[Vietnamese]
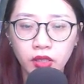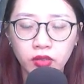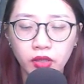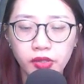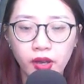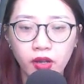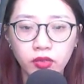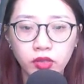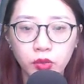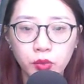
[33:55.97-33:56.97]
Từ nhỏ
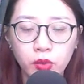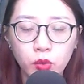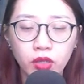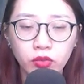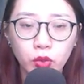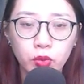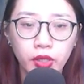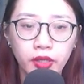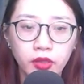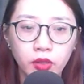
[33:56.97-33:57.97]
tưởng nguyên quân tu
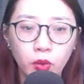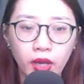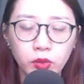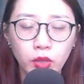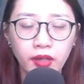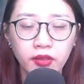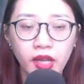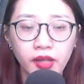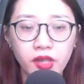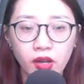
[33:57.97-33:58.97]
luyện hoàn toàn là
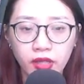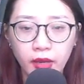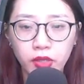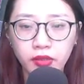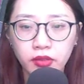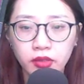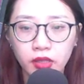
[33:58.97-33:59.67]
do cao hứng,